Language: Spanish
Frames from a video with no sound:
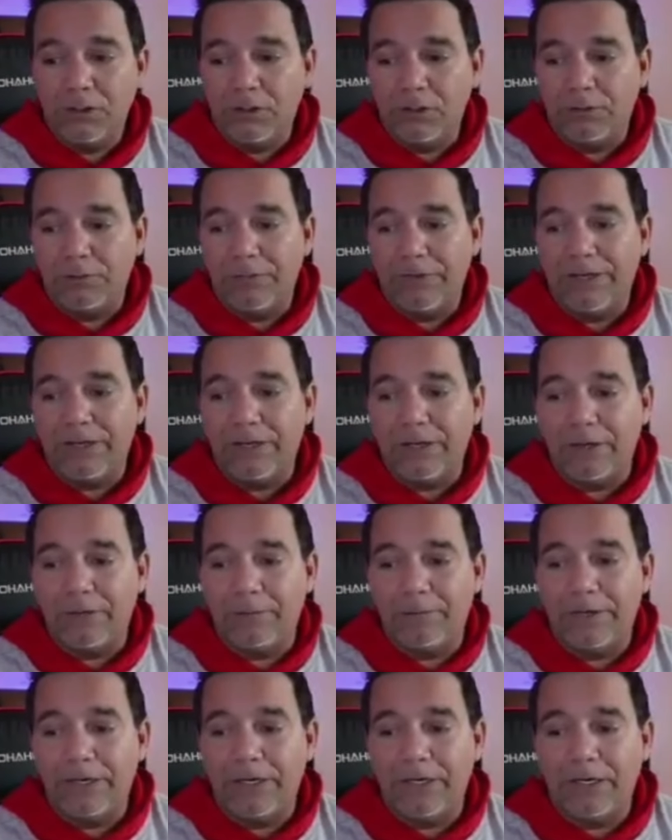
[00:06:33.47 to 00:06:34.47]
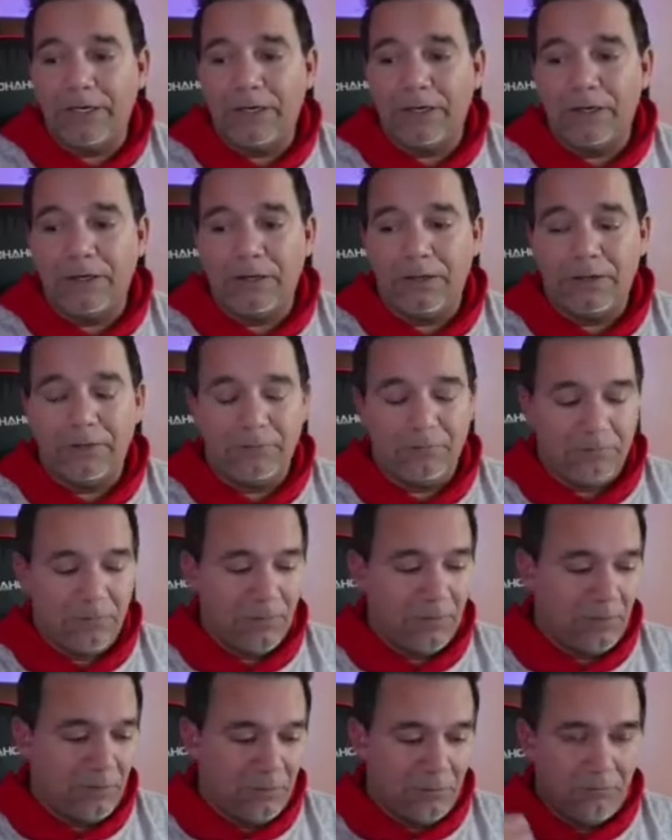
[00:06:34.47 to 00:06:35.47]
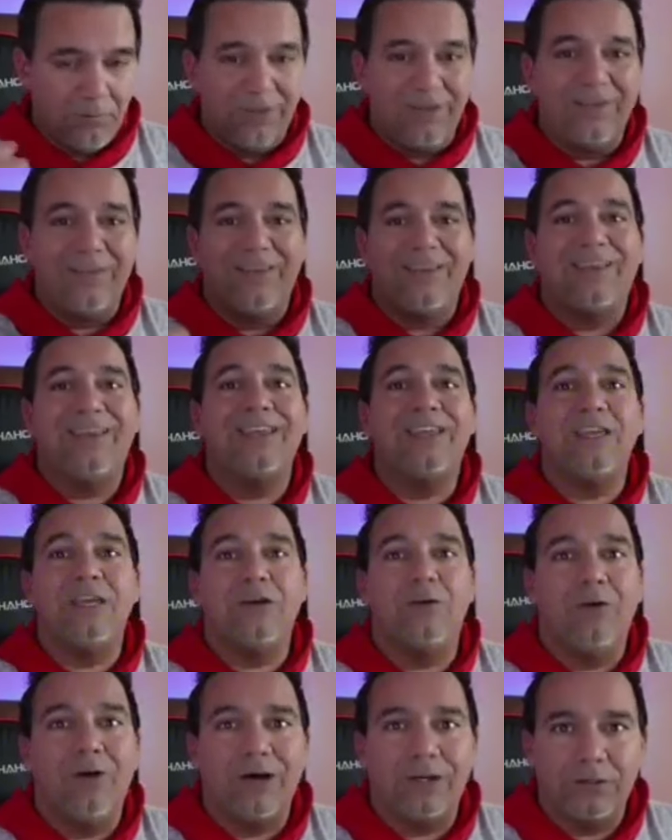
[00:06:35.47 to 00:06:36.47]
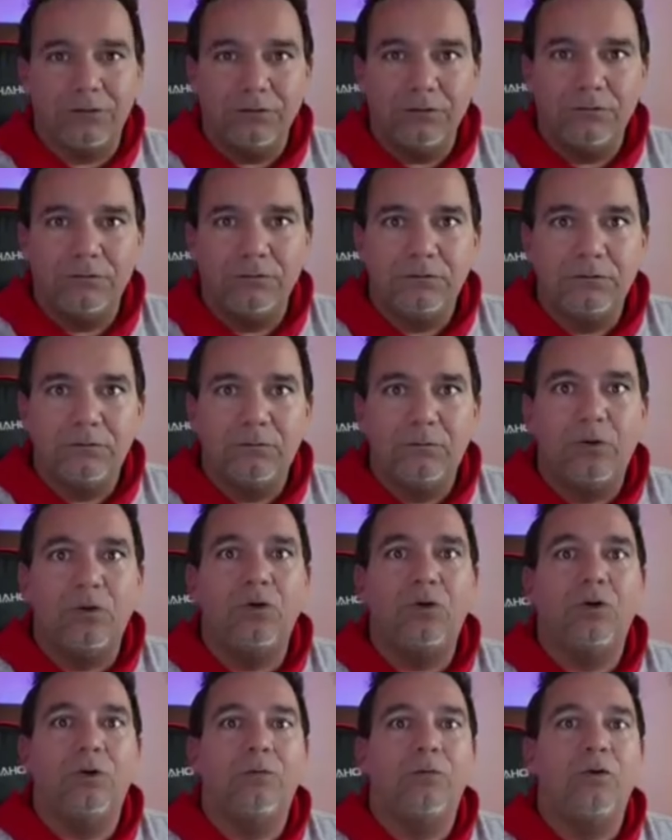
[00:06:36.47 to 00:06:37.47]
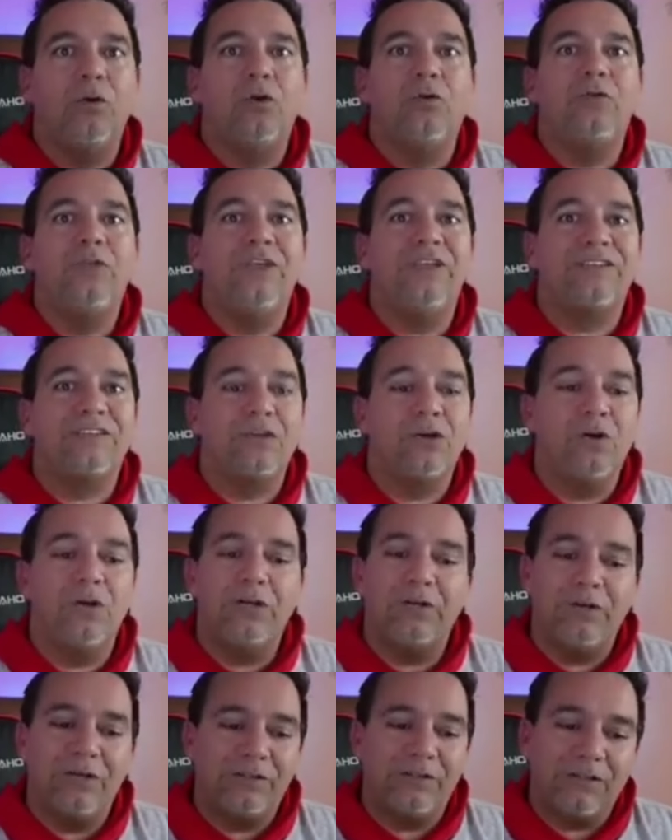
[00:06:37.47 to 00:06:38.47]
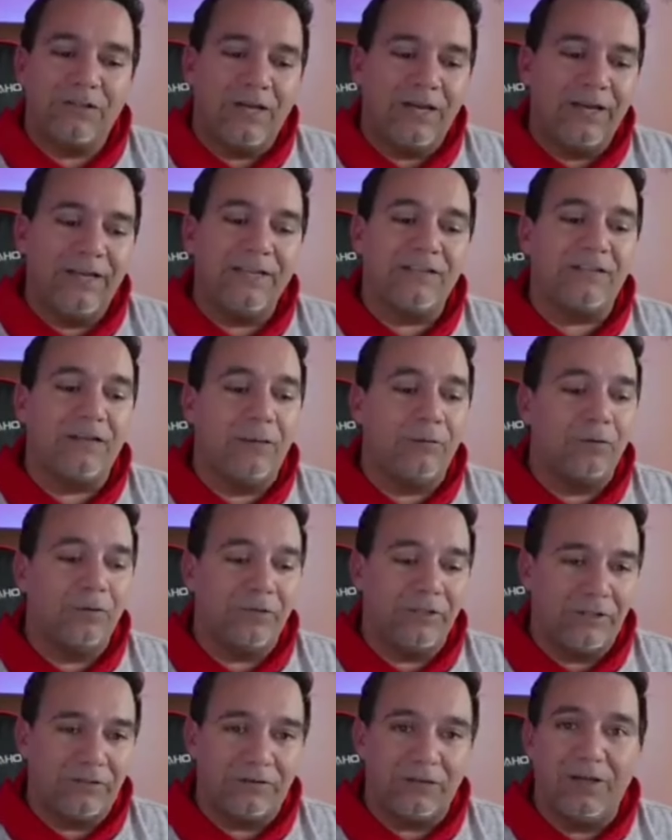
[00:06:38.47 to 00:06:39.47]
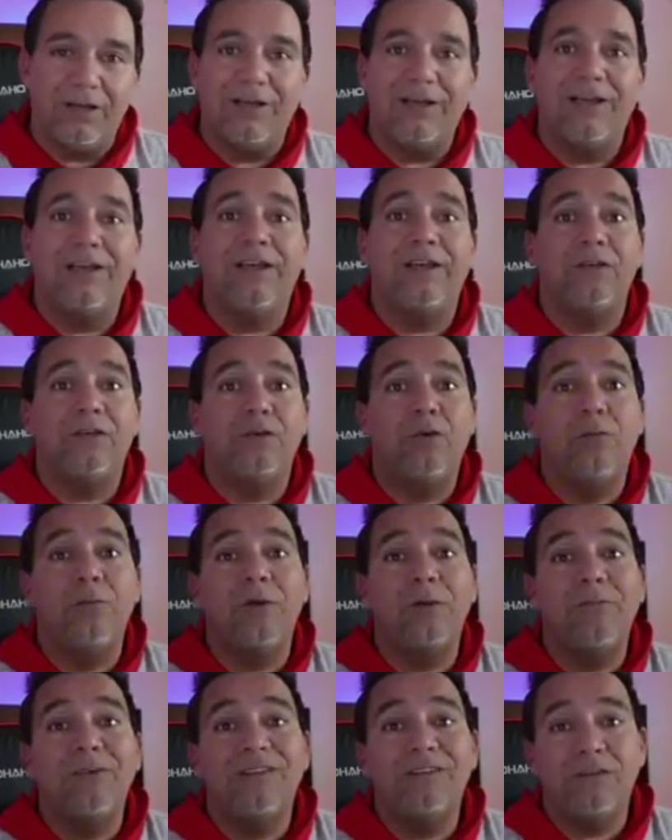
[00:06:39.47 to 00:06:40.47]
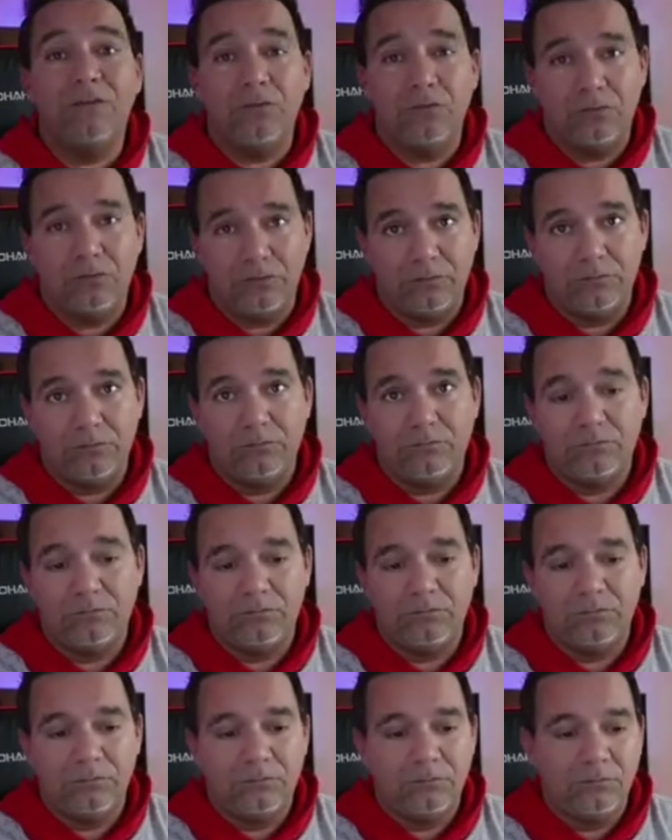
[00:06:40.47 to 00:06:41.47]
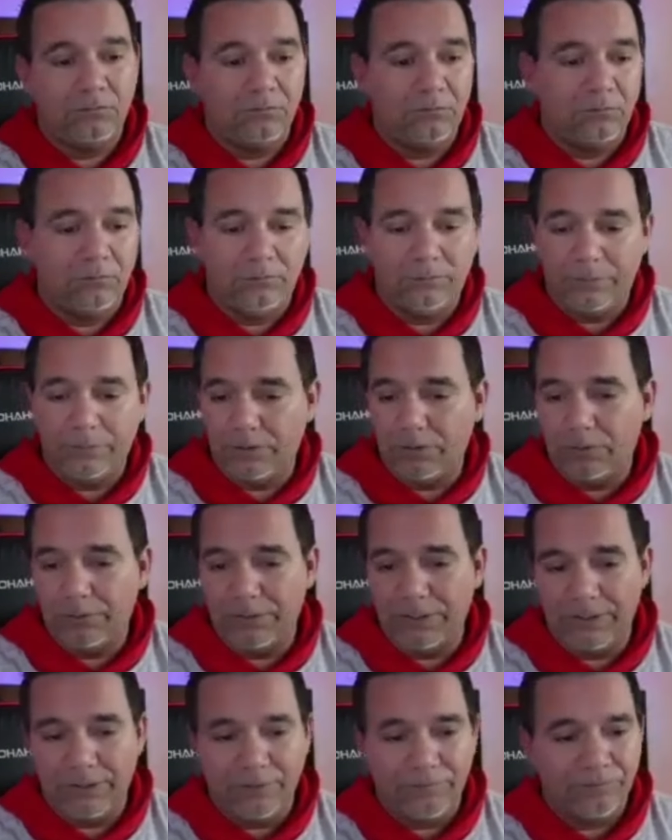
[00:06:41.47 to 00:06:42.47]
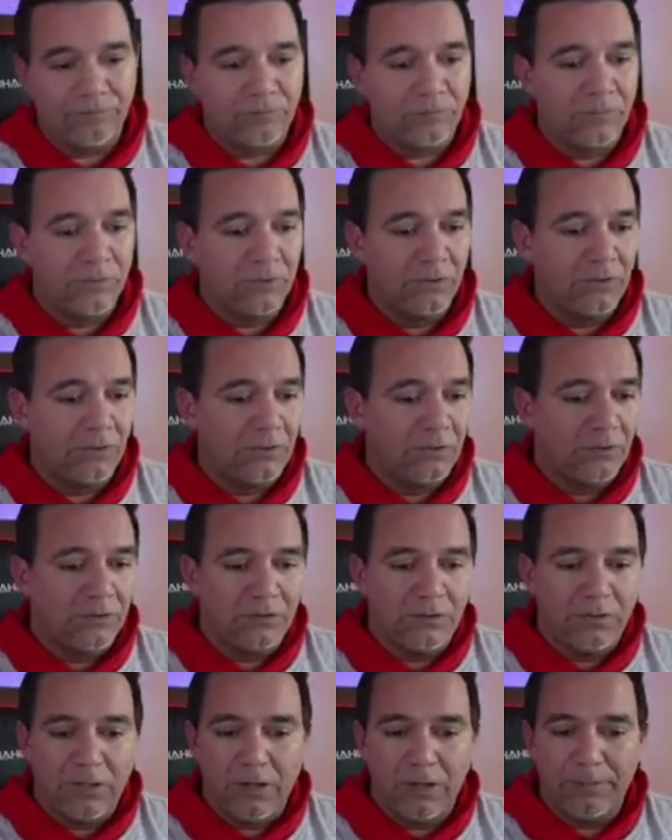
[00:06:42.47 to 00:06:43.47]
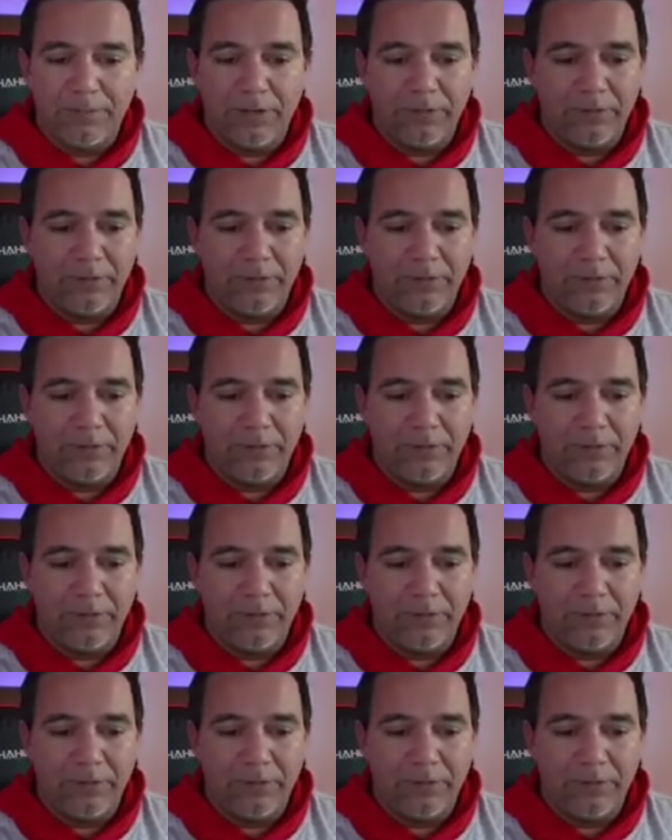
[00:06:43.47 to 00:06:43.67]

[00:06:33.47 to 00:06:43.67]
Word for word: me, me, dejé llevar por, los deseos de libertad. Esta protesta es el 2021. Pero mira, déjame